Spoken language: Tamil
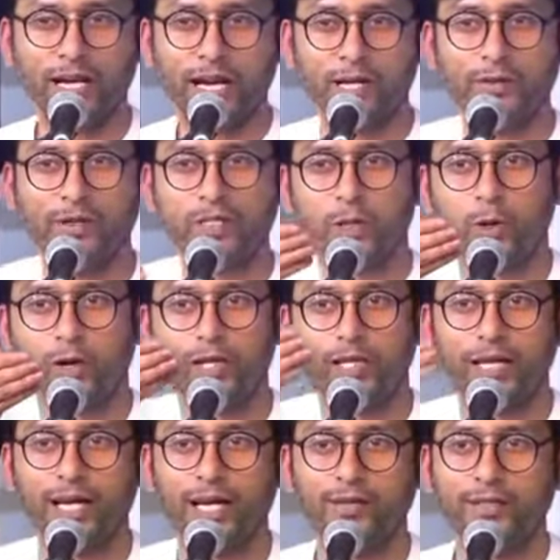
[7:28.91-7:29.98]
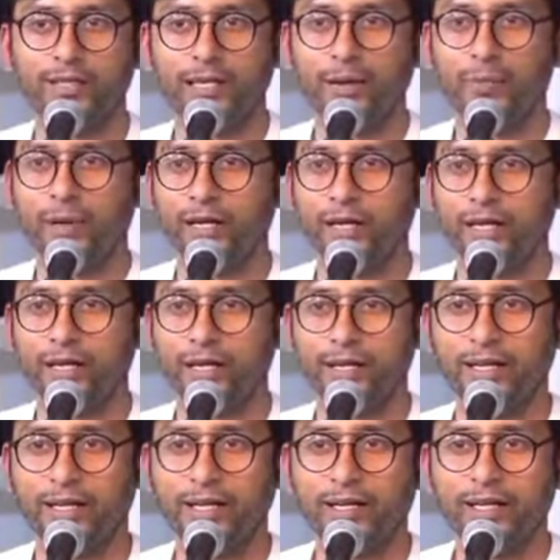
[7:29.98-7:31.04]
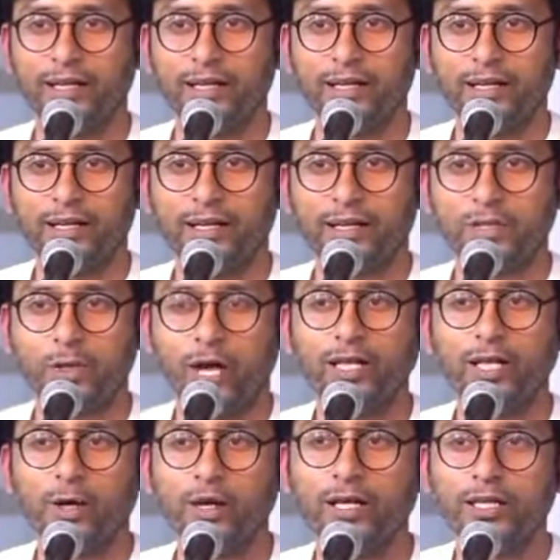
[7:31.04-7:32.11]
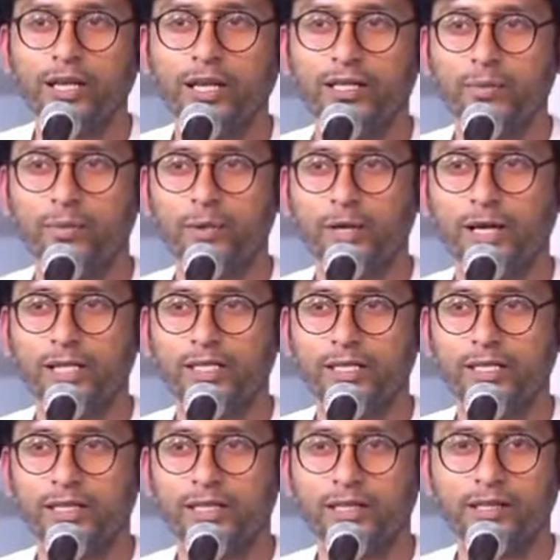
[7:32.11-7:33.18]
ஏழு வயசு குழந்தையெல்லாம் வந்து ரேப் பண்ணியிருக்காங்க ஸோ அந்த குழந்தை என்ன தப்பு பண்ணுச்சு